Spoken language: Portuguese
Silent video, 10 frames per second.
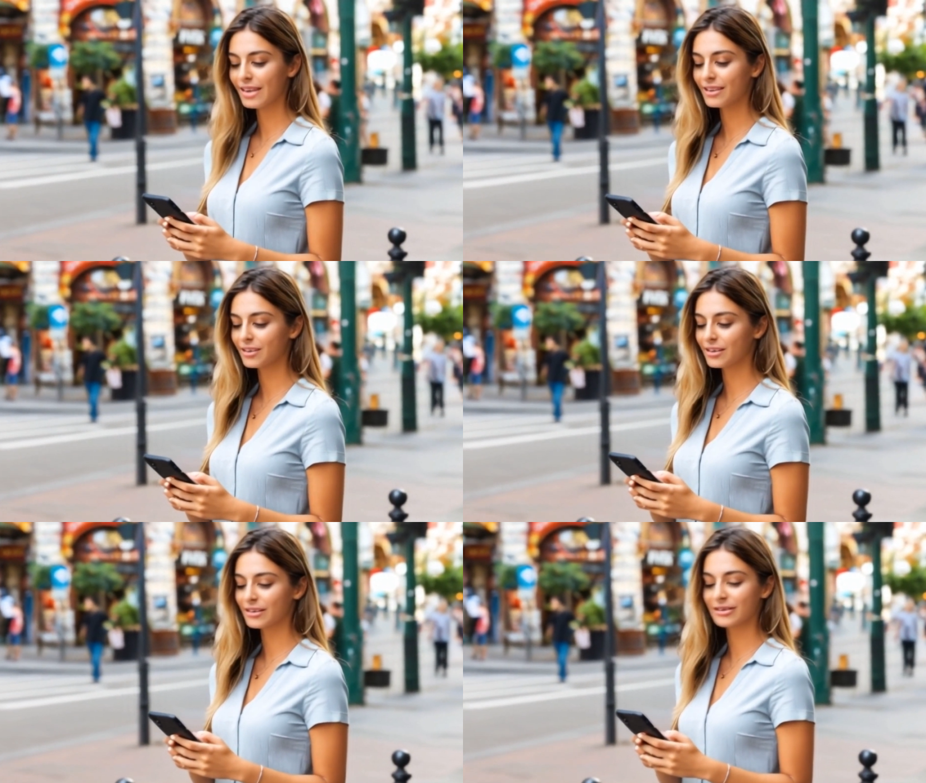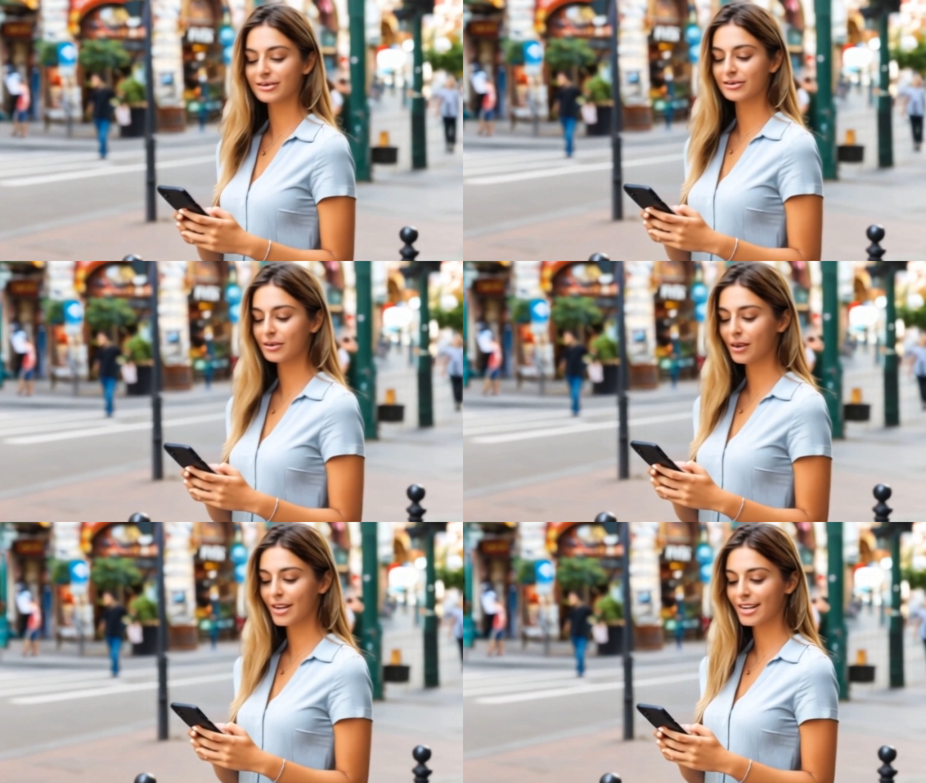Cada um desses
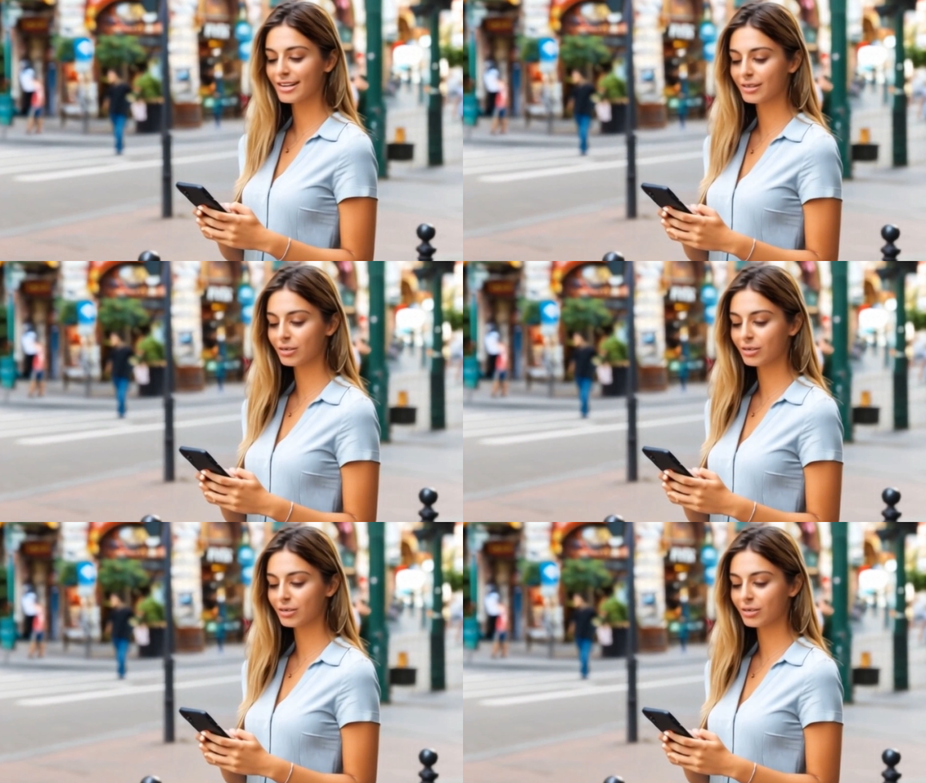momentos foi